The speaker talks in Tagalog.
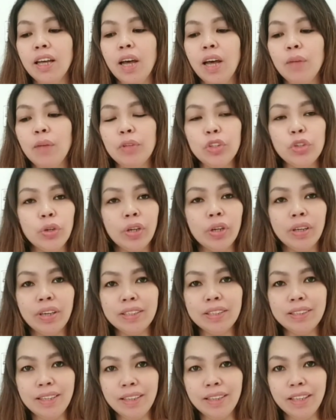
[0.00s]
I'm the trick
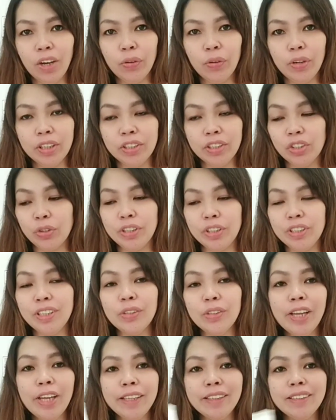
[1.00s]
kasi hindi ako nag-search.
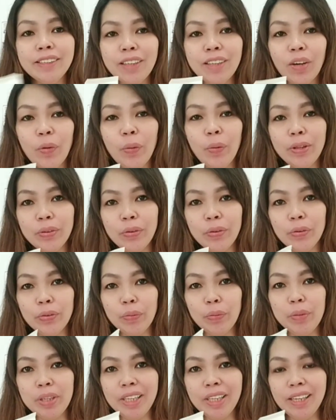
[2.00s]
Dito lang sa Kuwait ko ito
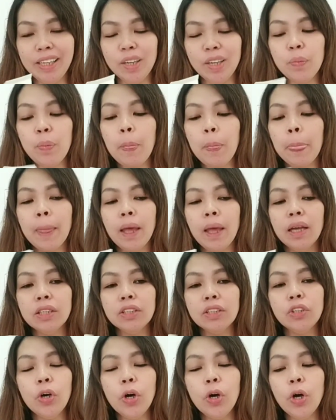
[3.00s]
pinili.
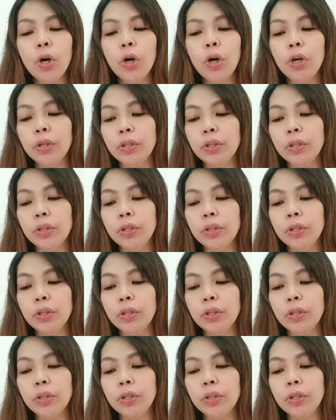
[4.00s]
So,